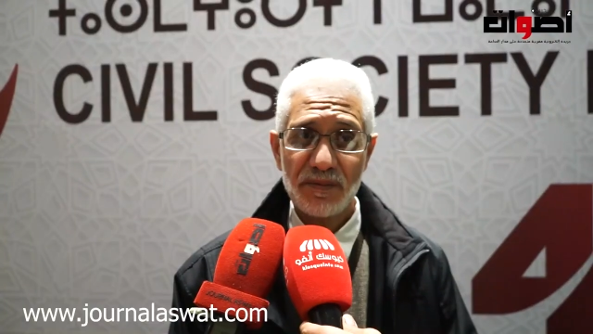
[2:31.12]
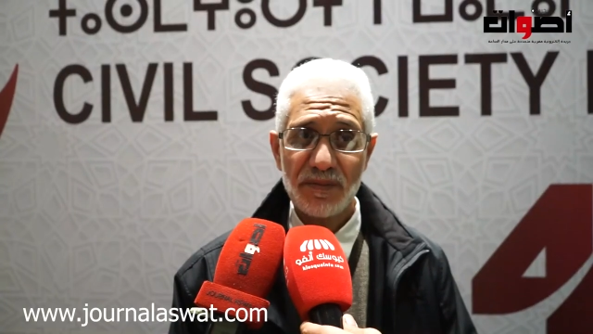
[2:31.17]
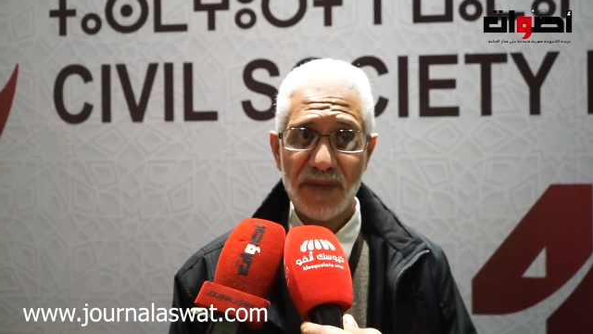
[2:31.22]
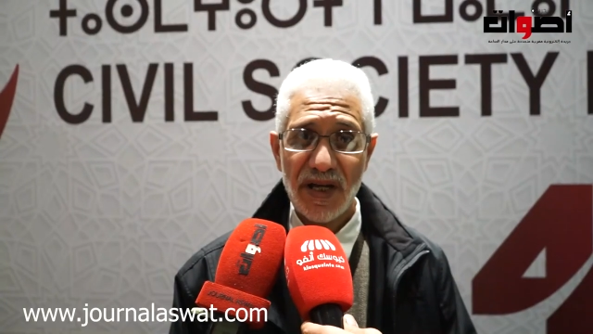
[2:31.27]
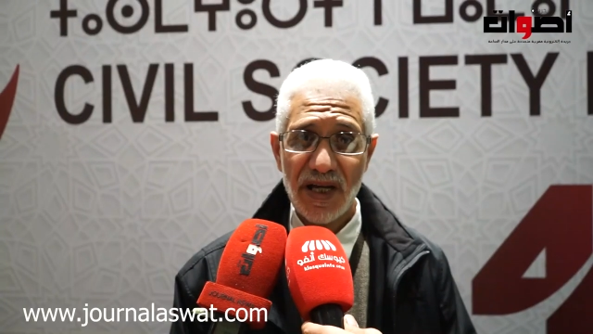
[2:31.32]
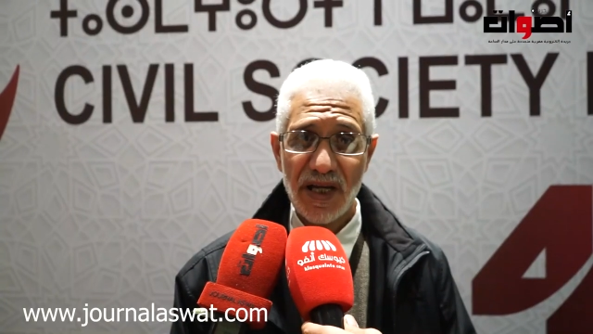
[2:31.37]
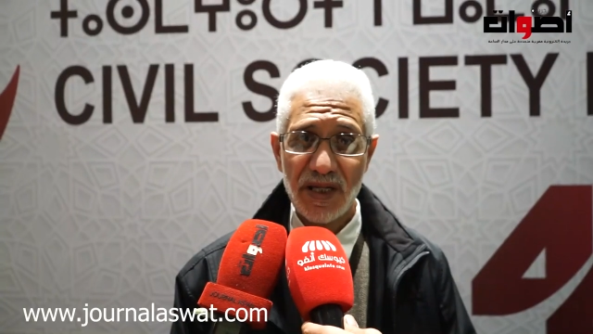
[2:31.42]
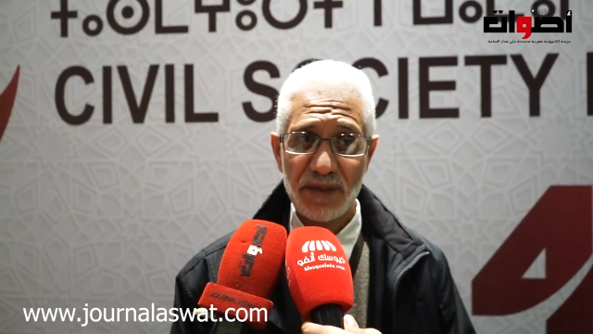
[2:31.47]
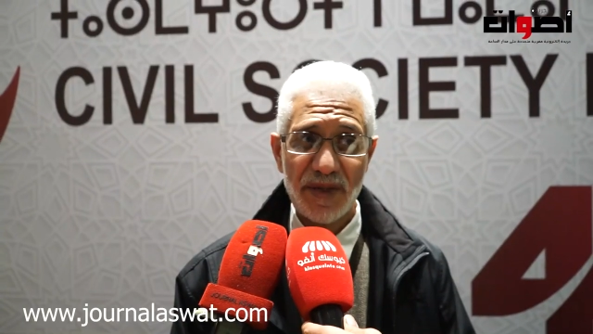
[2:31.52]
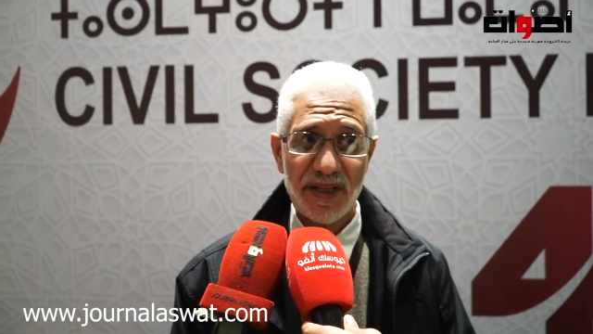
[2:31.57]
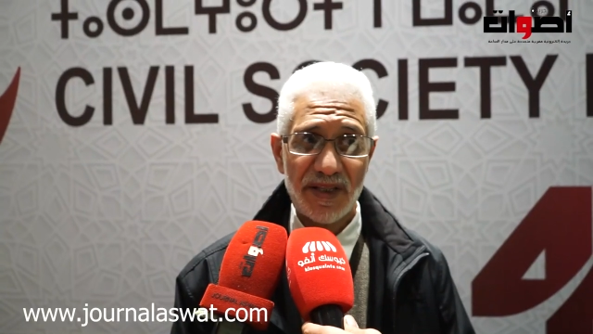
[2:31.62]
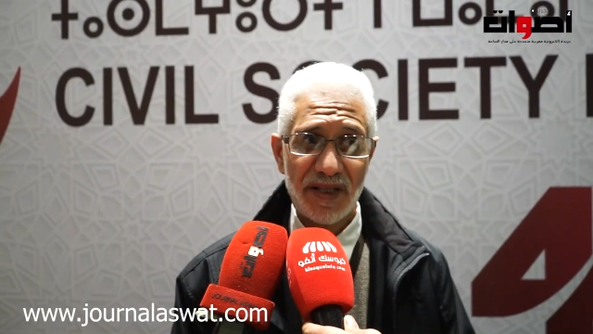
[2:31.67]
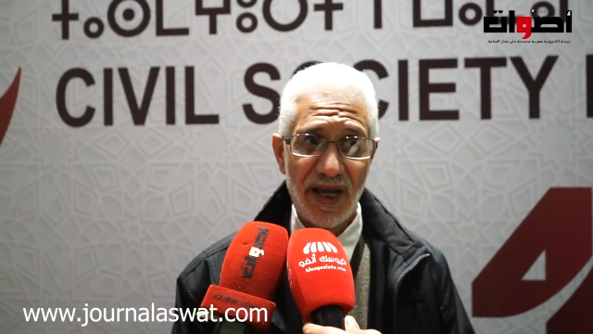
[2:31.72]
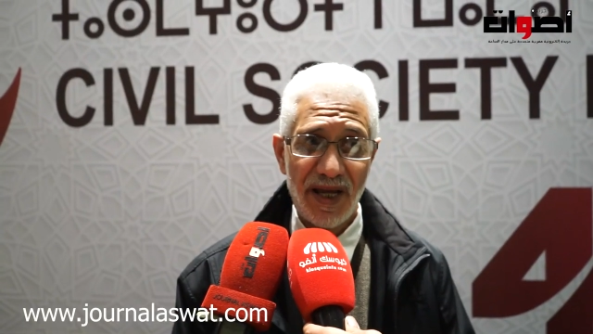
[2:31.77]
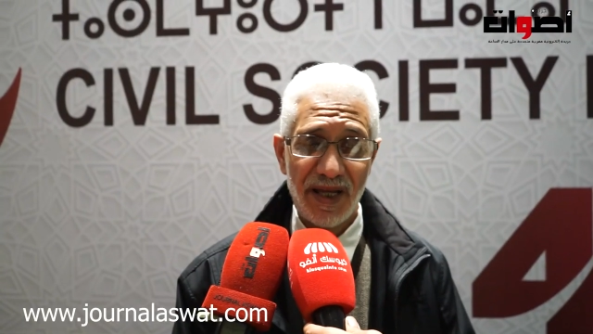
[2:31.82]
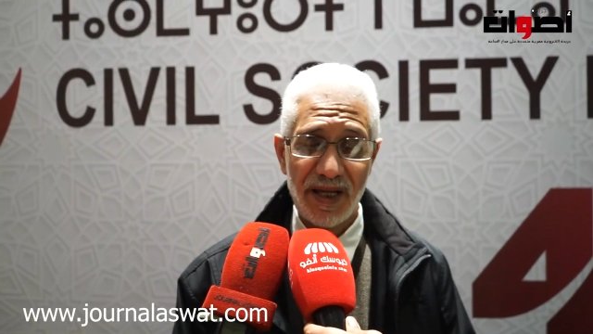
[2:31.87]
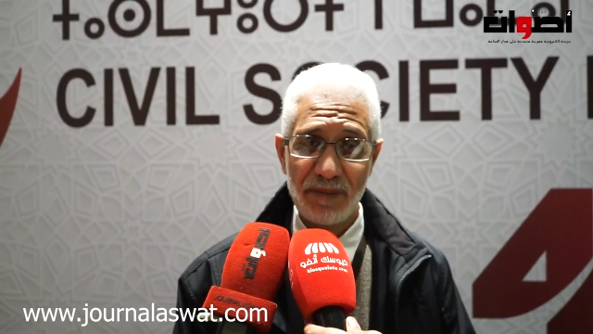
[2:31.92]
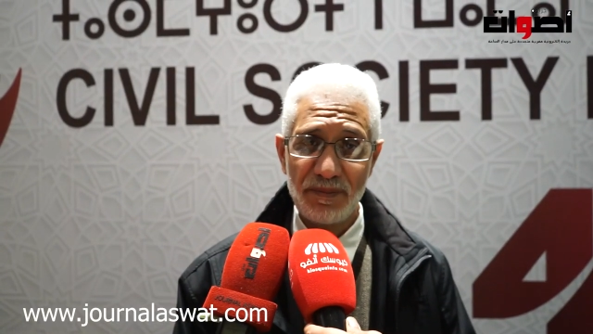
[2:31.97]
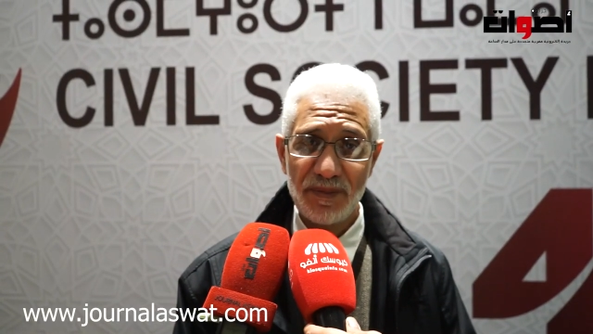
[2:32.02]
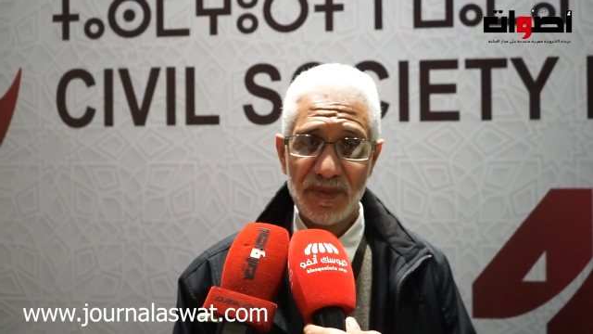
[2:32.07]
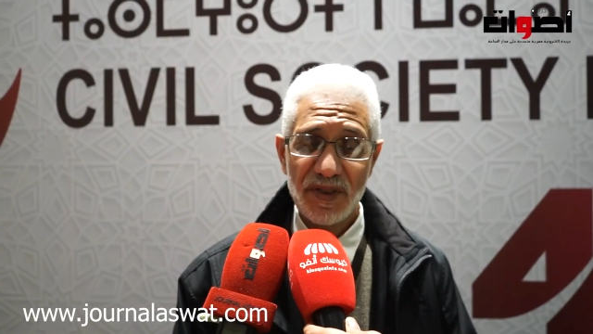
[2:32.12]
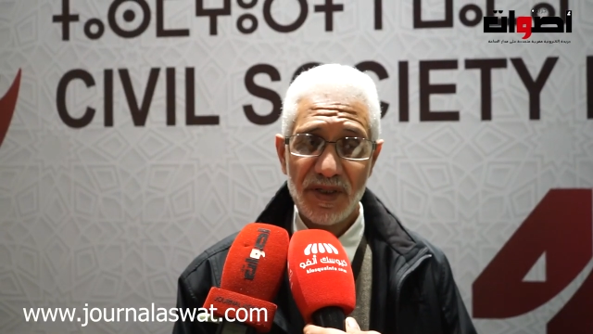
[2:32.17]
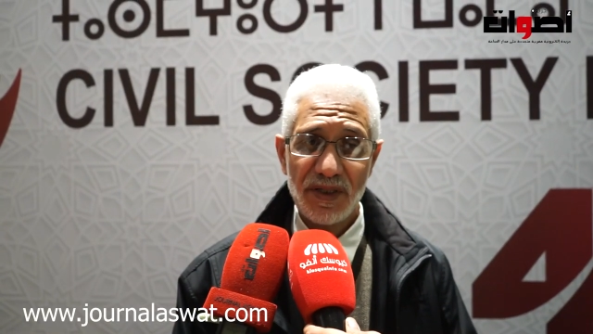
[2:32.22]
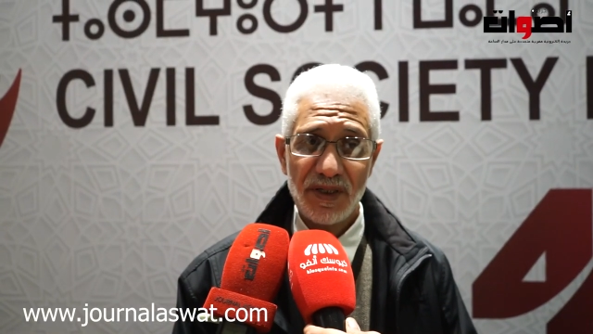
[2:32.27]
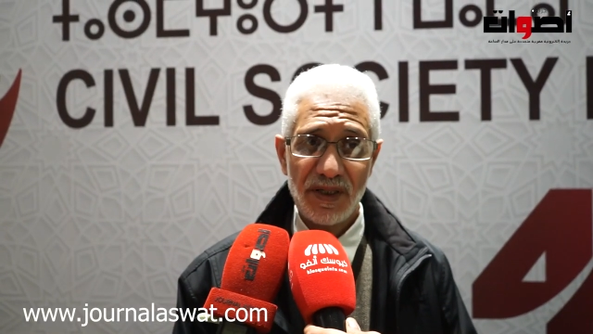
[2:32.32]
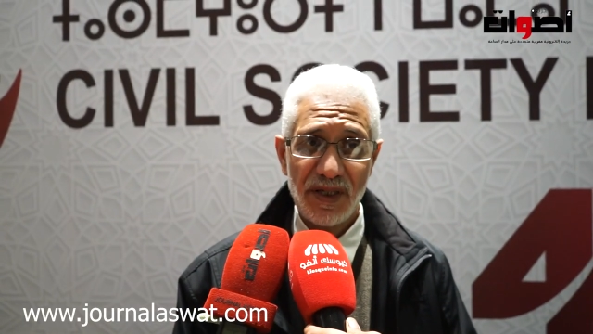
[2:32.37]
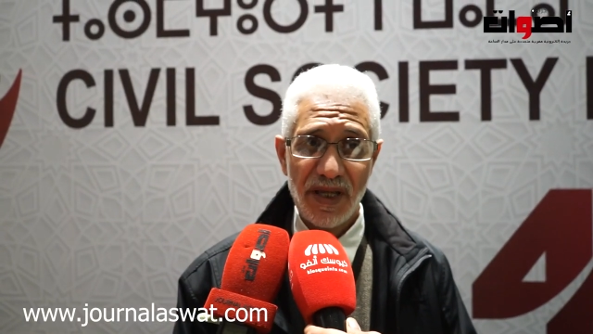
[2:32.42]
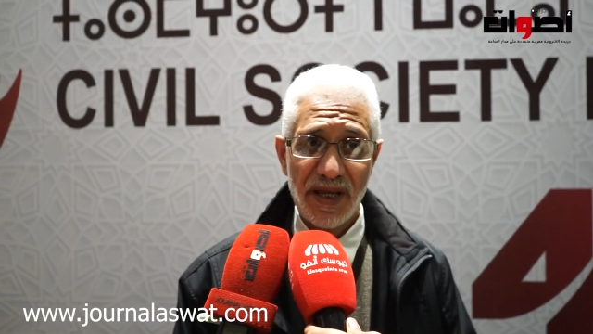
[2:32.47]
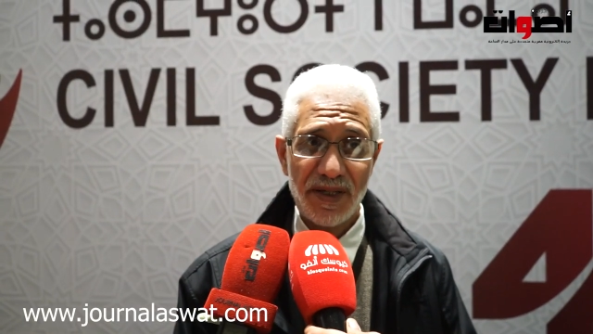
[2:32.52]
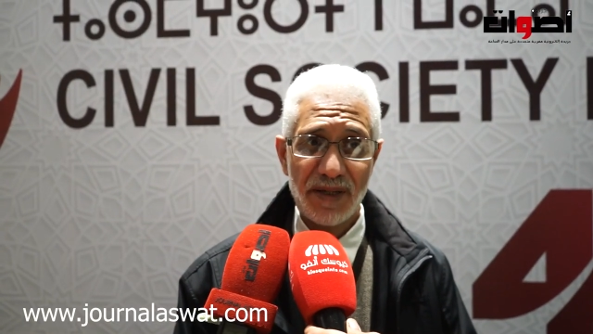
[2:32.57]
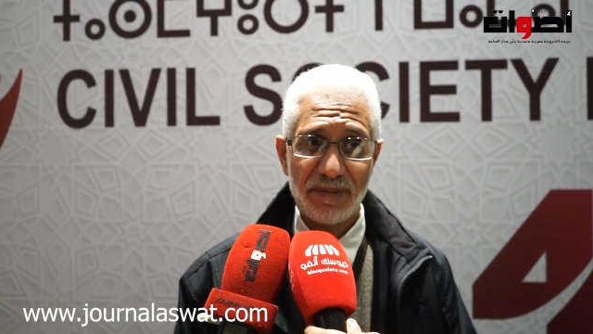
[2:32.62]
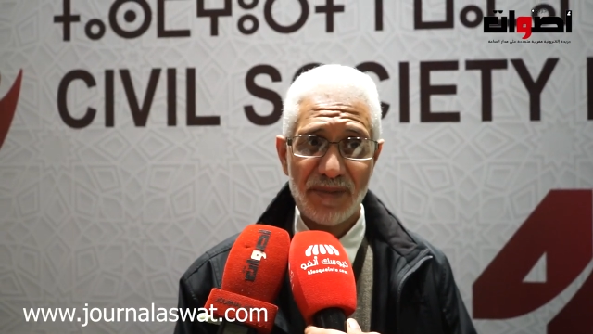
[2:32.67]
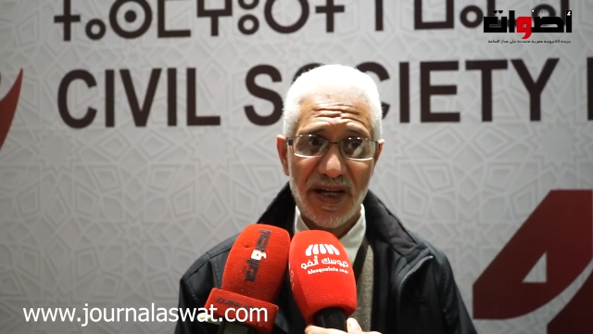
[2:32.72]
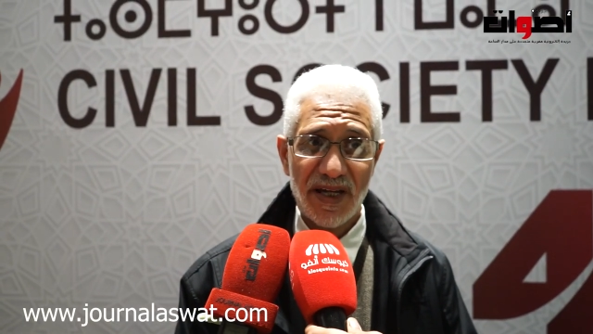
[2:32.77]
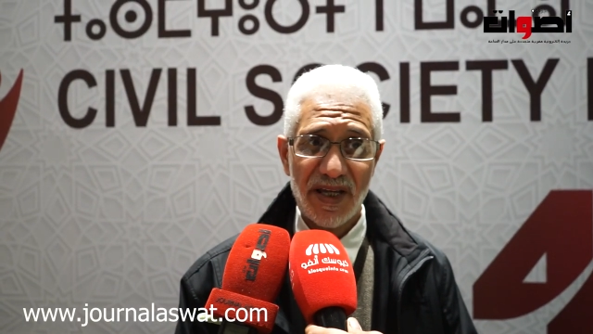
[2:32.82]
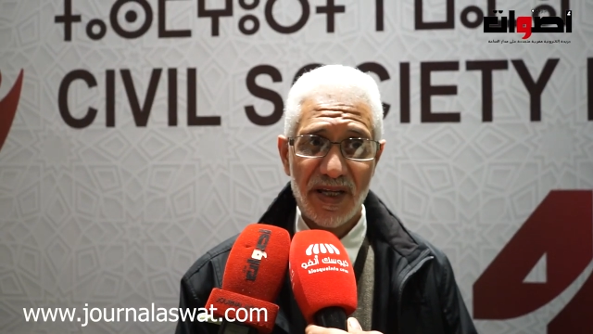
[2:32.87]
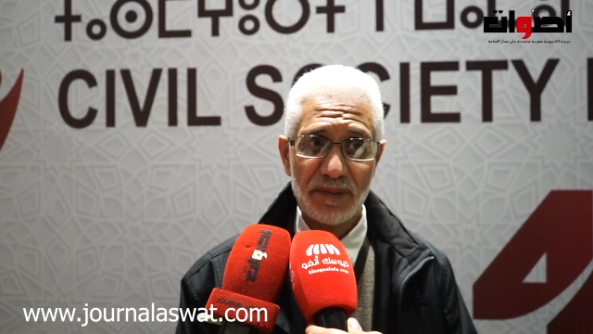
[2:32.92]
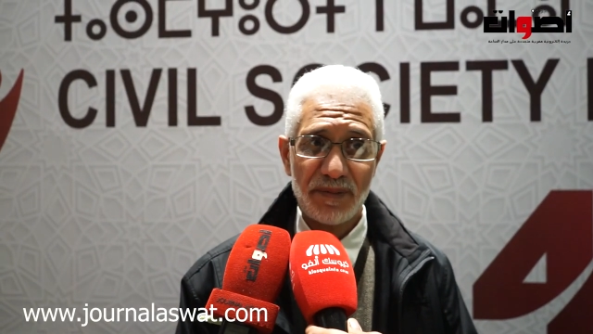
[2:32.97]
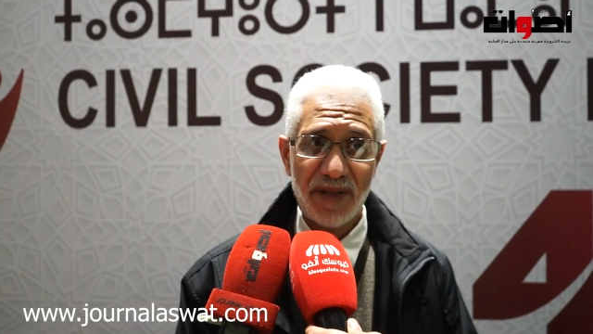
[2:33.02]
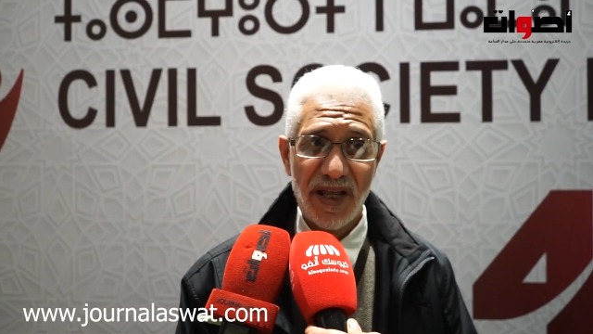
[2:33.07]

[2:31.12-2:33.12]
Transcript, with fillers: مغاربة العالم لأن مغاربة